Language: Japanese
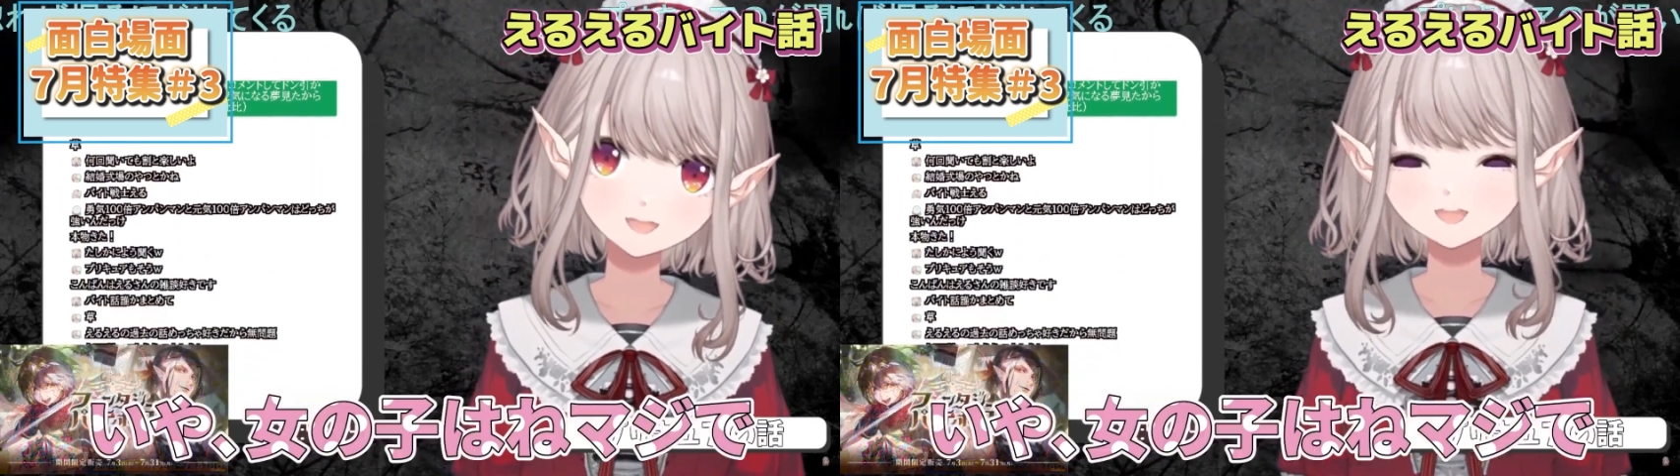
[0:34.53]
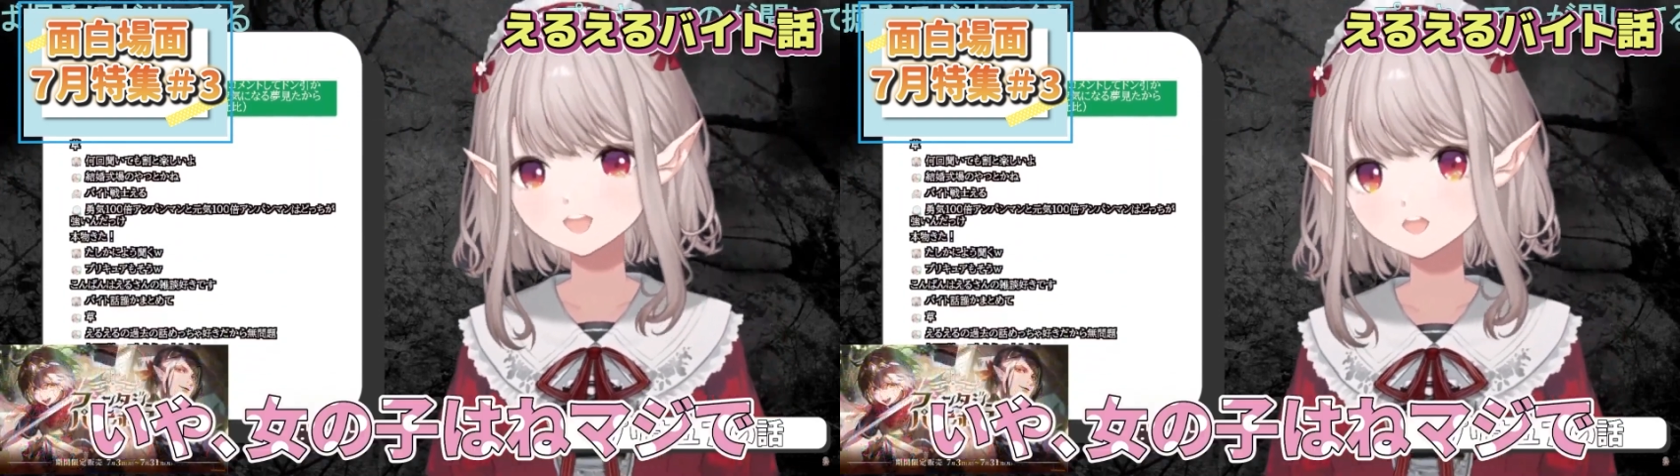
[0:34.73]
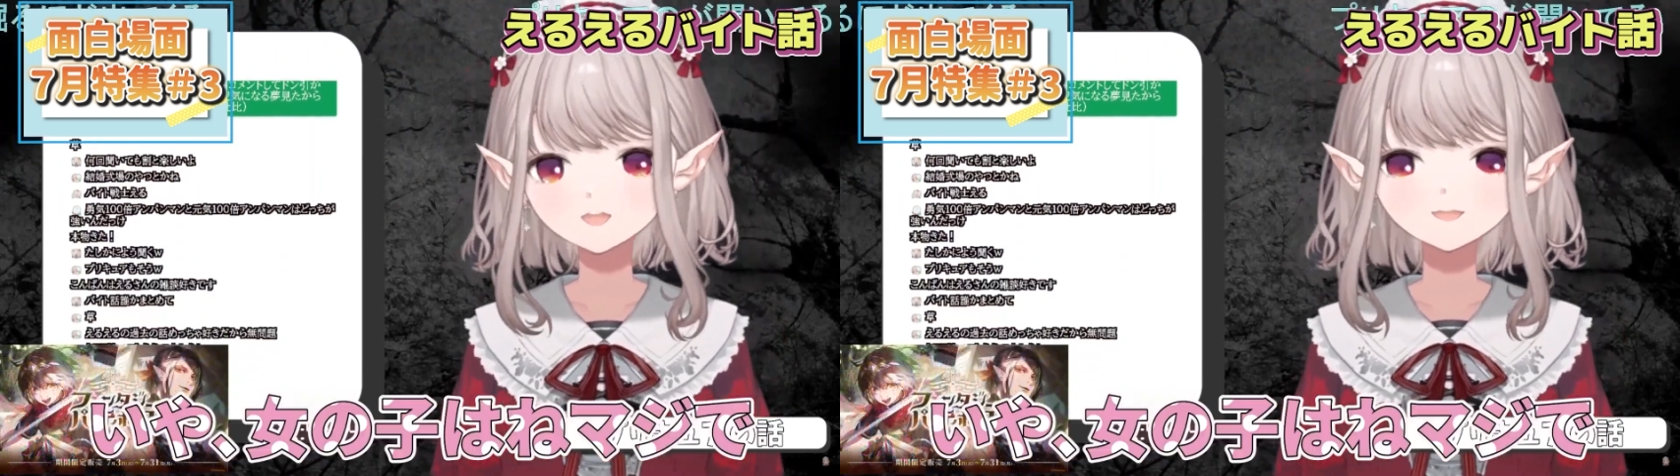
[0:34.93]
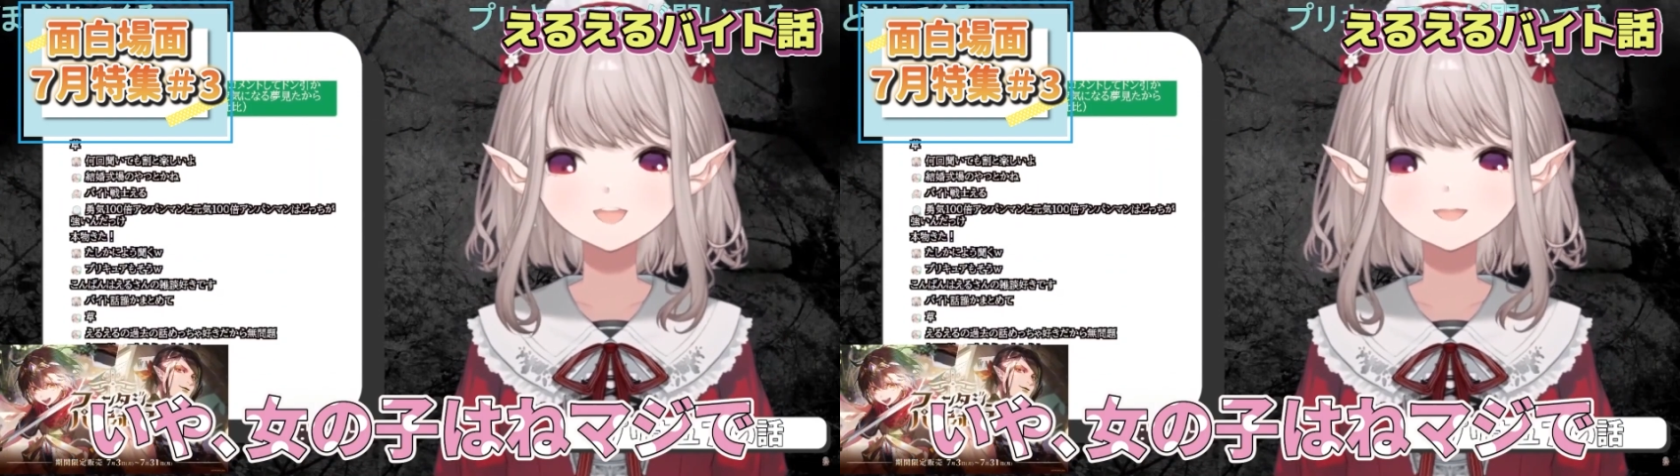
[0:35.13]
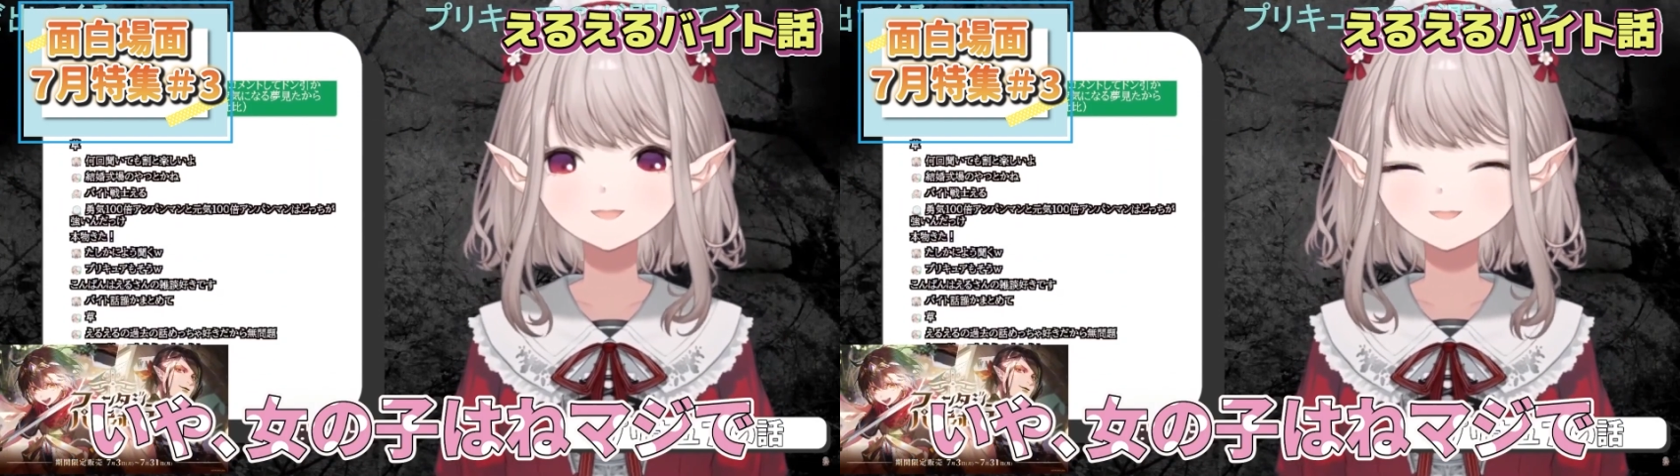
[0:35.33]
や女
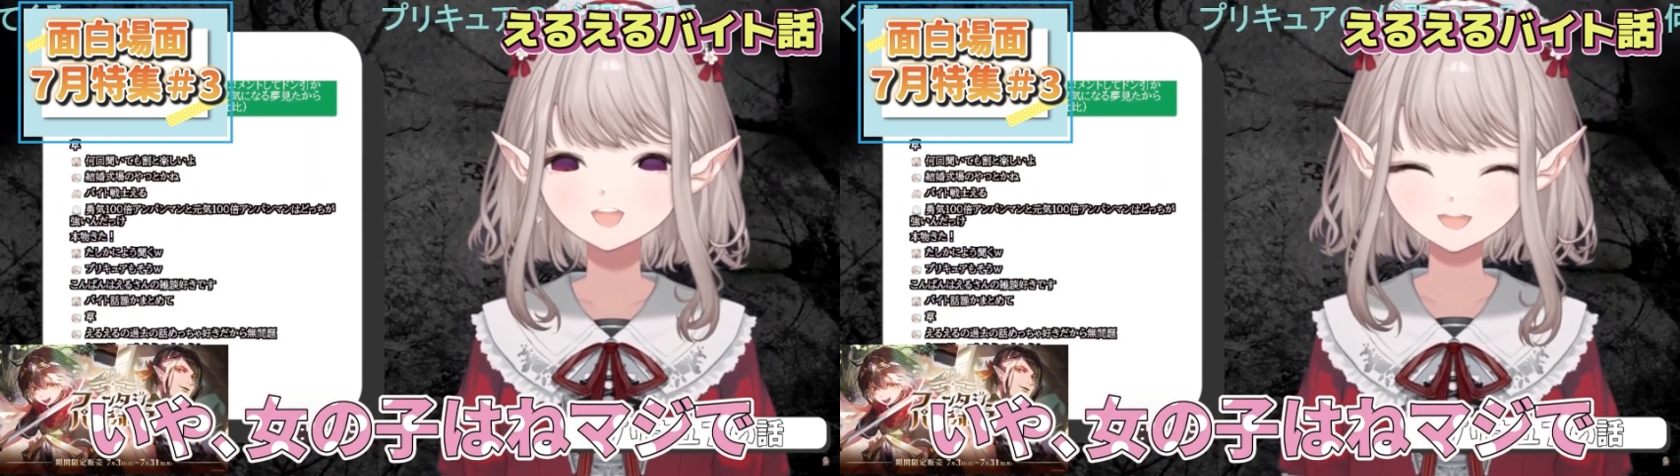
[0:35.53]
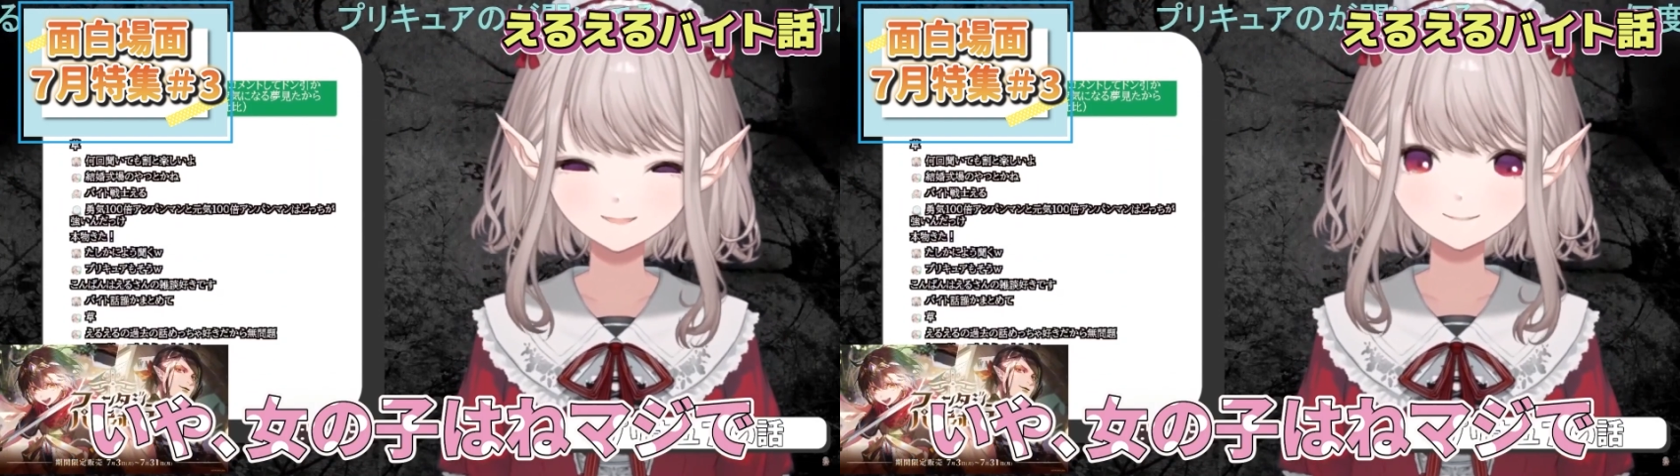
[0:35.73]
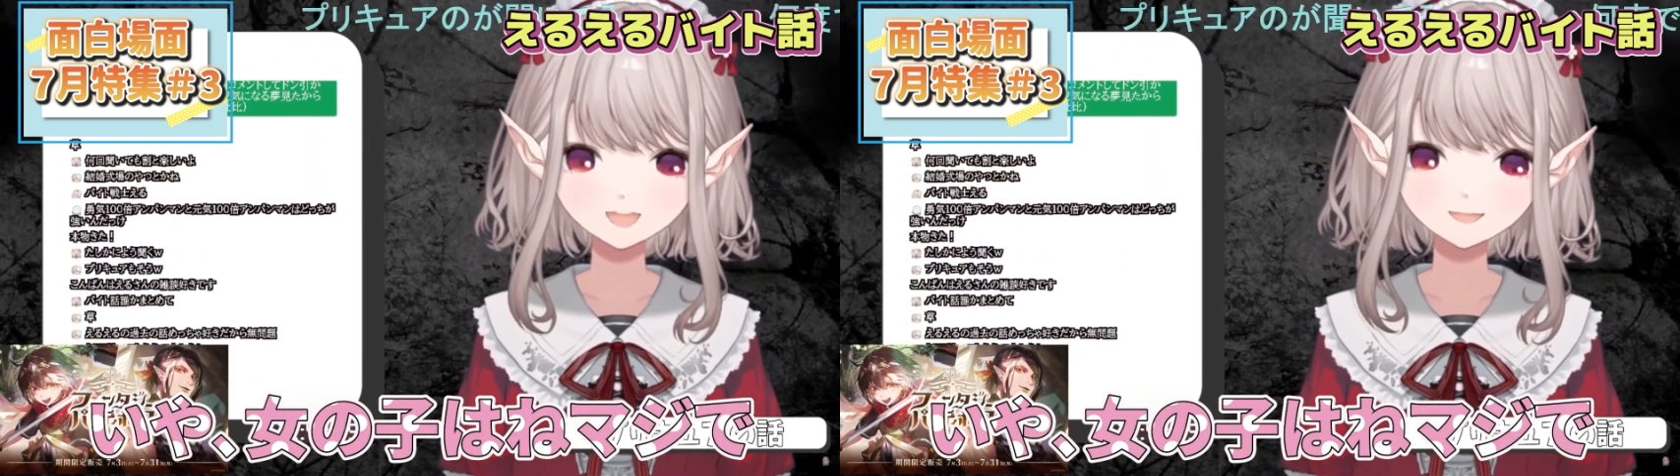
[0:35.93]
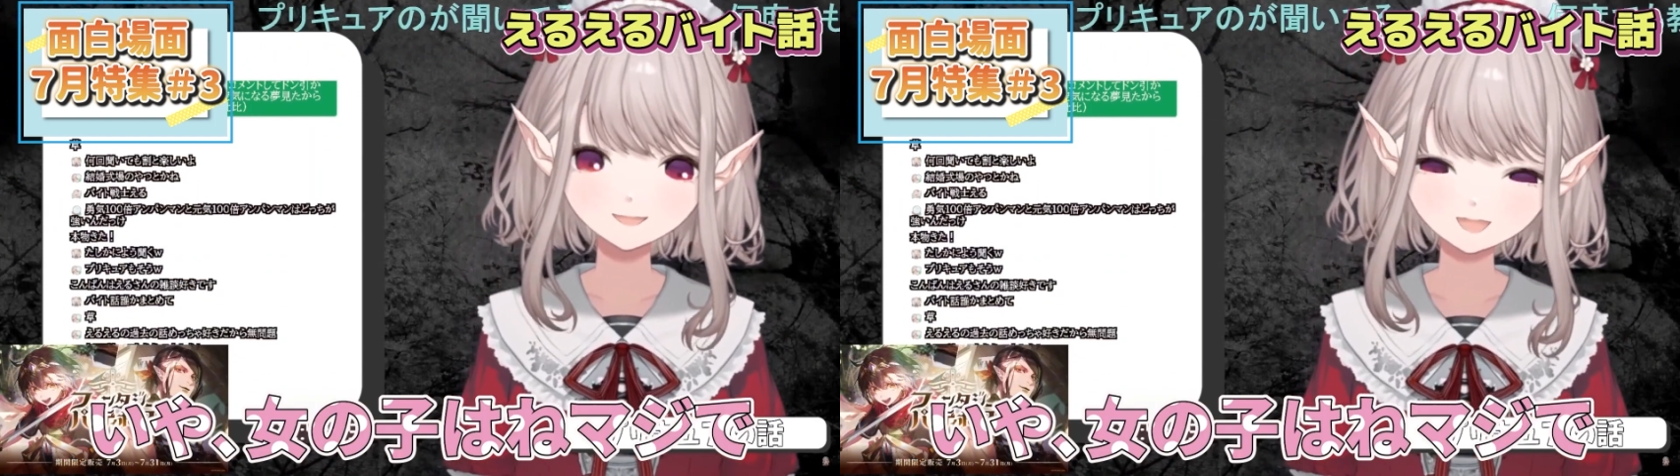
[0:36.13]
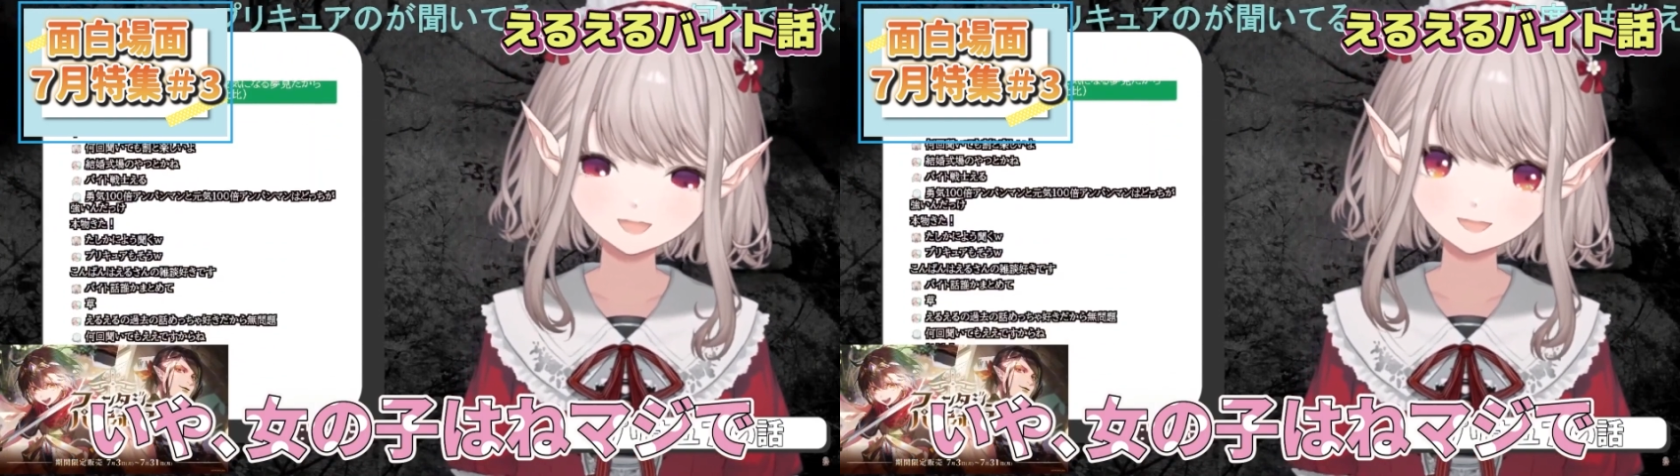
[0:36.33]
の子はねマジ
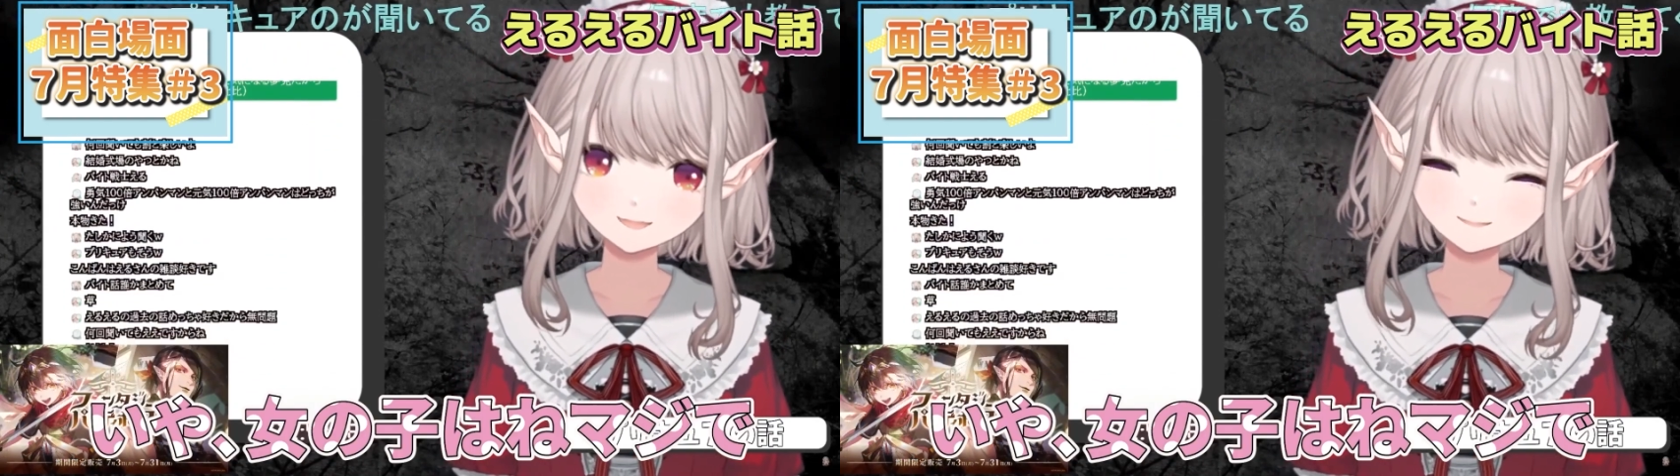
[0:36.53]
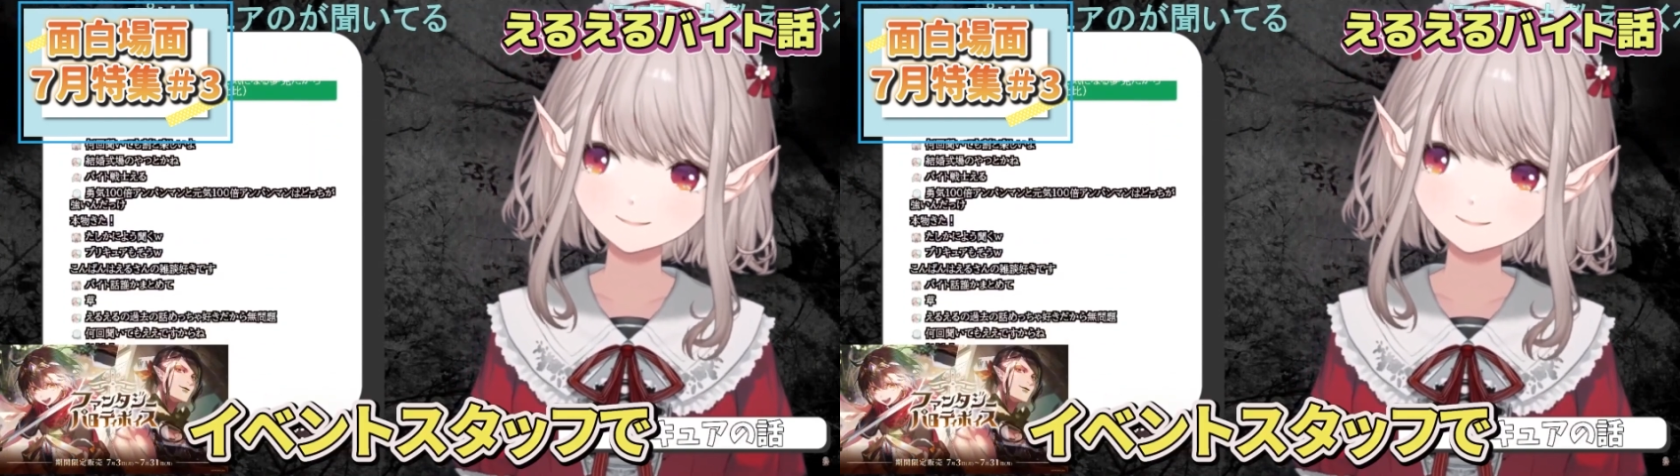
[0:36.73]
で